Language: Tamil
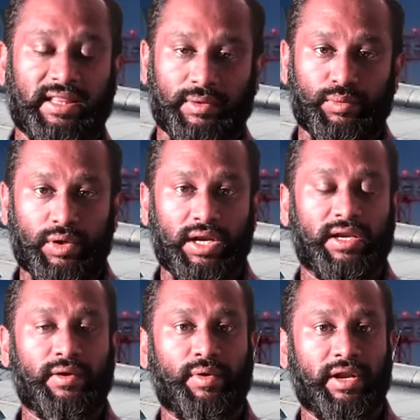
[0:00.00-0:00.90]
அந்த
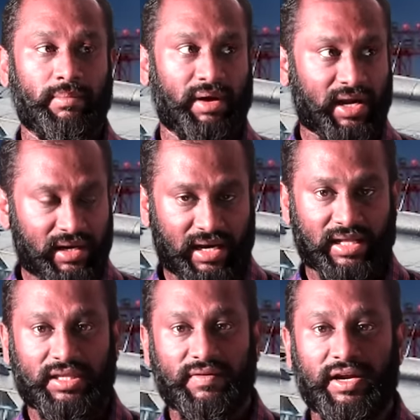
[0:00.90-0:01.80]
ஊரில் இருக்கக்கூடிய மக்கள்
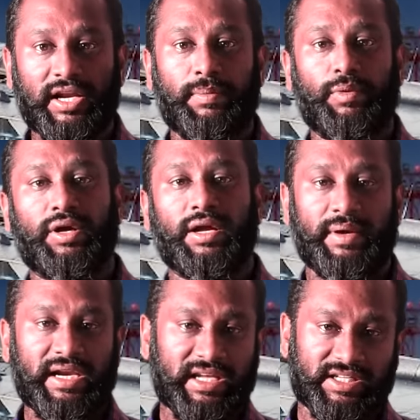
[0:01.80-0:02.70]
எல்லாத்தையும் வெளியில் போங்க
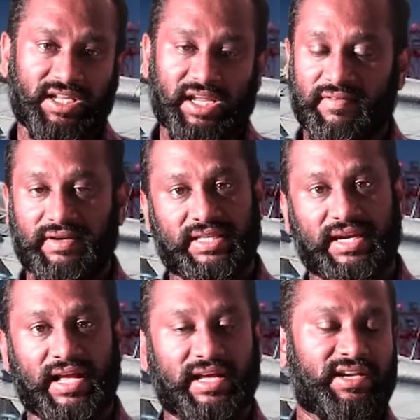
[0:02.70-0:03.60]
அப்படின்னு எச்சரிக்கை
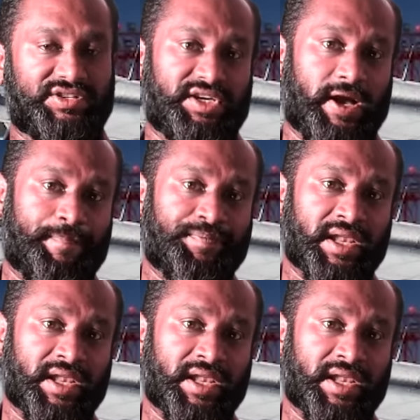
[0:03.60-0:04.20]
விடுத்திருக்காங்க ரஷ்யா